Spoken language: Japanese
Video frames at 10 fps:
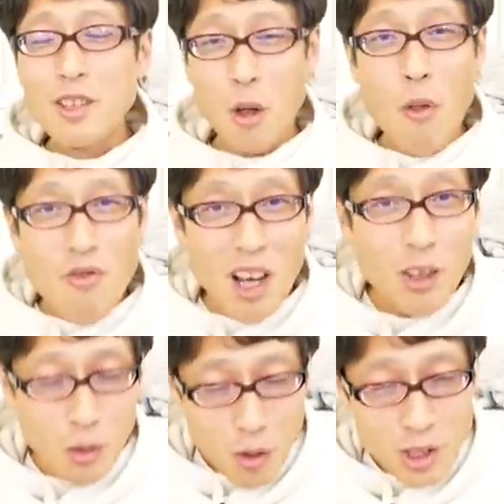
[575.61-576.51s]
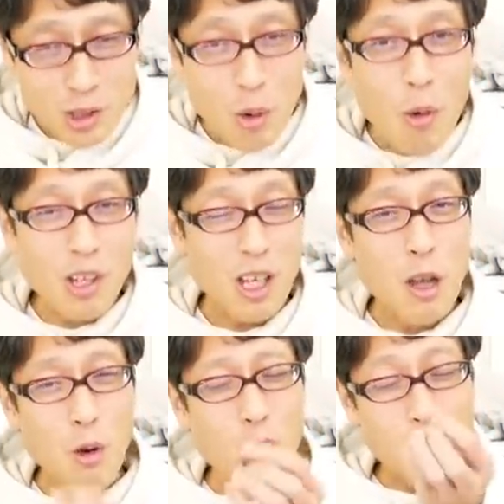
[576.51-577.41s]
そんなこと、総理、
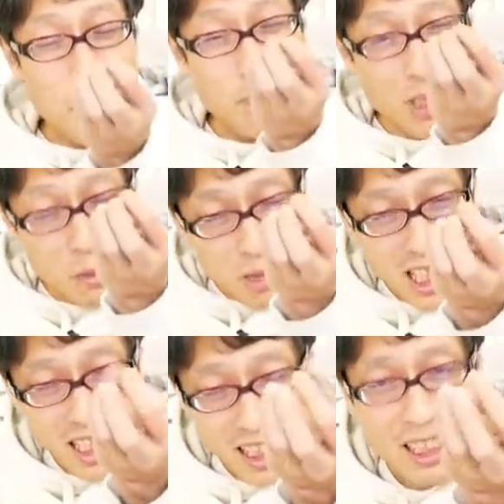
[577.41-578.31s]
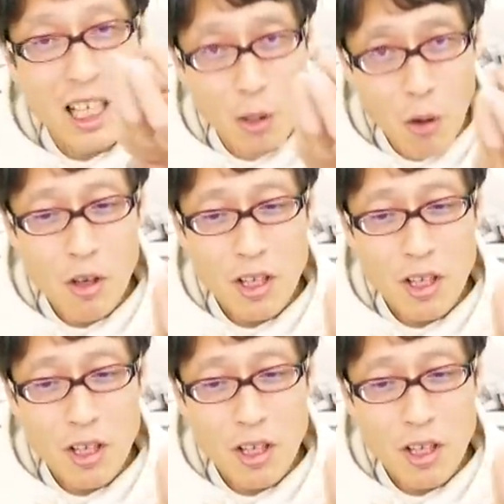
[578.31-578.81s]
これっぽっちも考えてないよ。